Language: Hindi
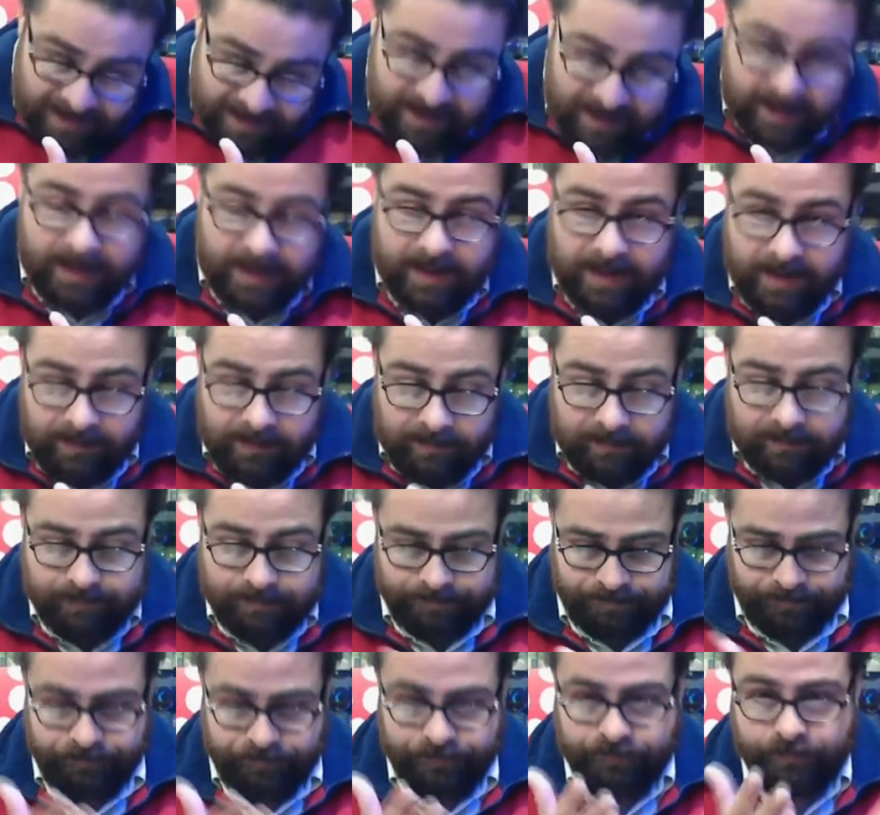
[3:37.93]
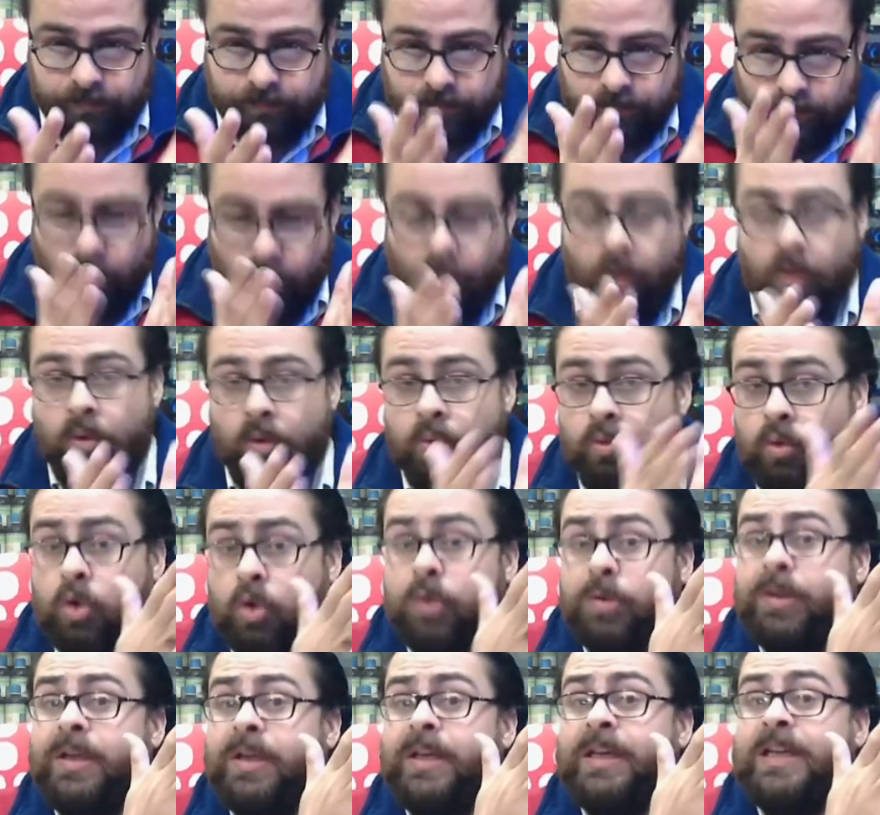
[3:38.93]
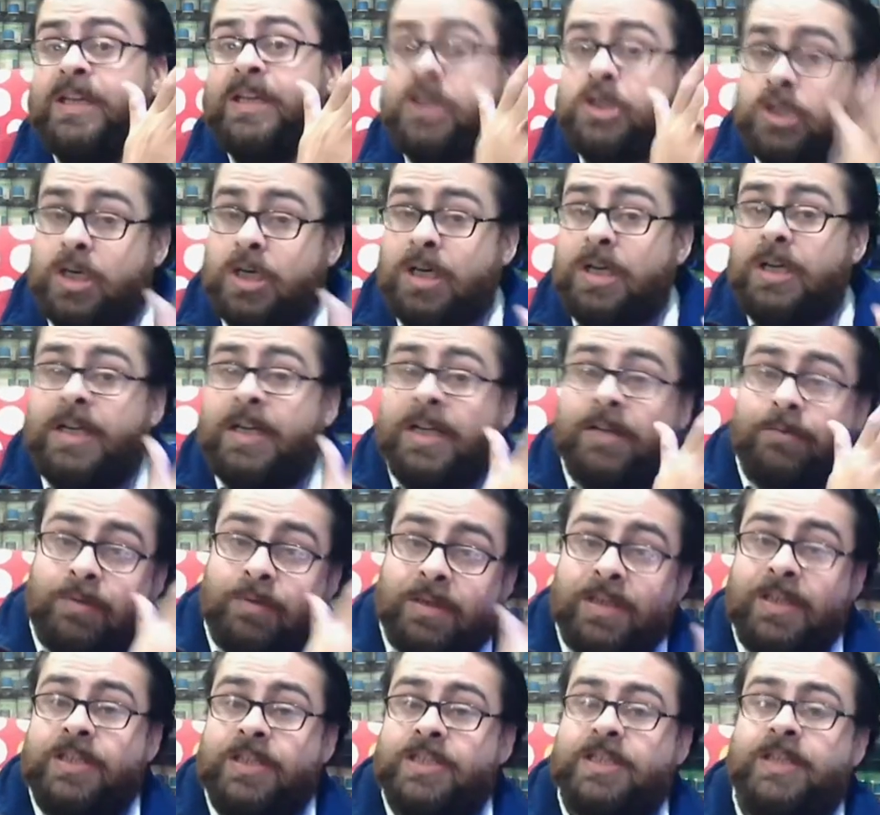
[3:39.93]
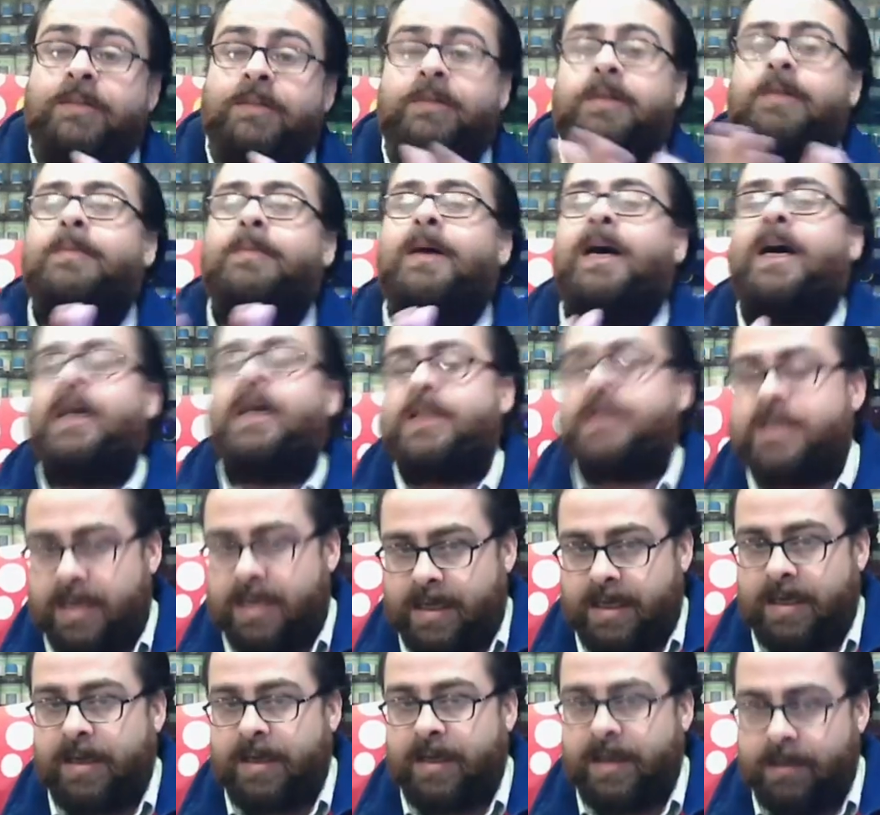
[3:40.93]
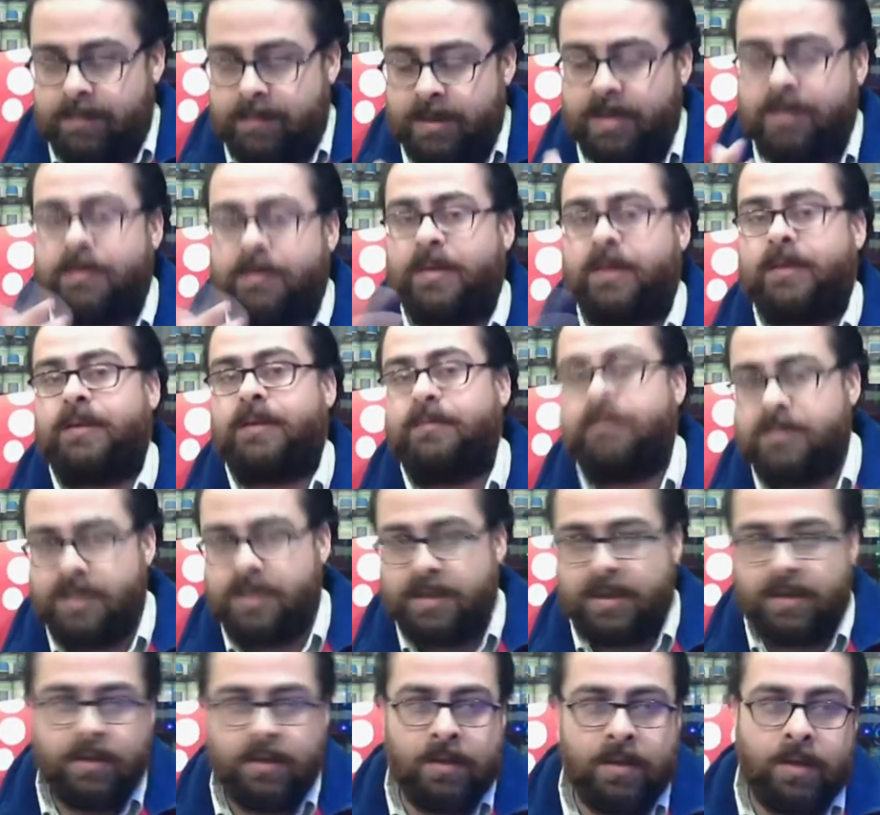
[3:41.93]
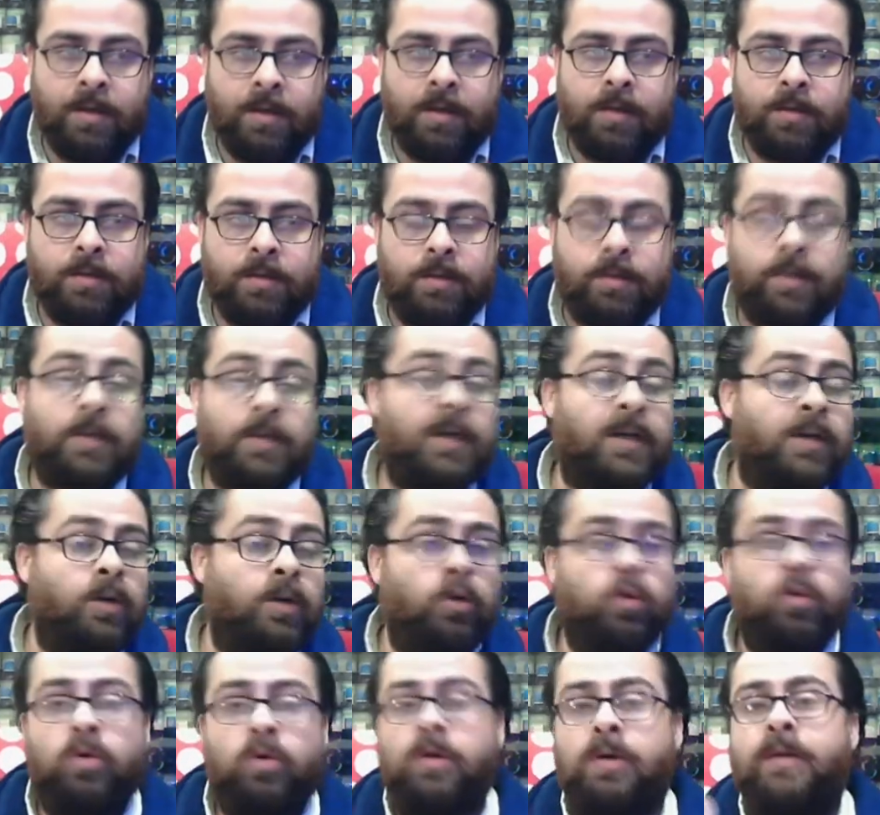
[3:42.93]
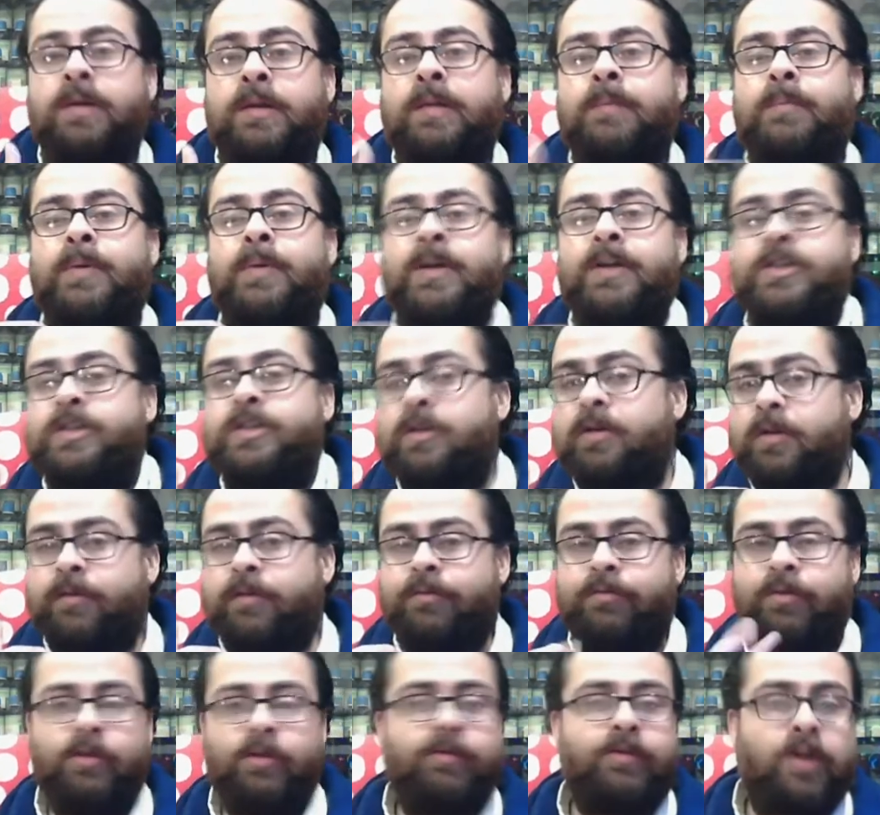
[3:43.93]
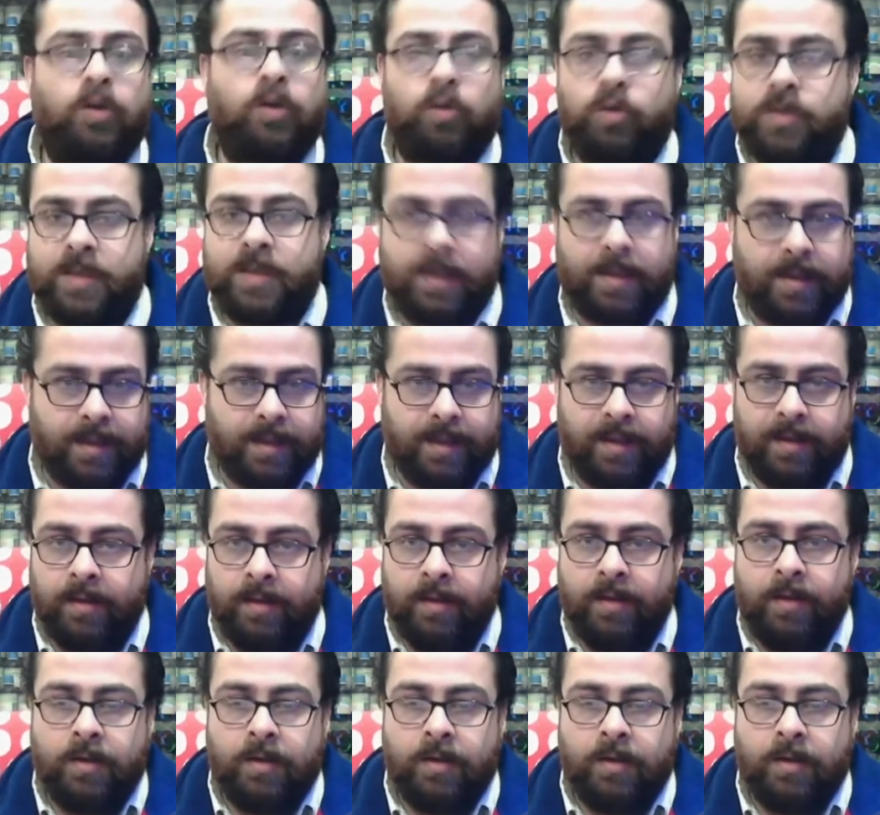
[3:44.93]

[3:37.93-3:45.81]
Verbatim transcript: है वो उसकी नेचुरल डेफिनेशन से बाहर चला गया मेरी बात समझिए जैसे कई लोगों का सप्रेशन ऑफ फीवर हो जाता है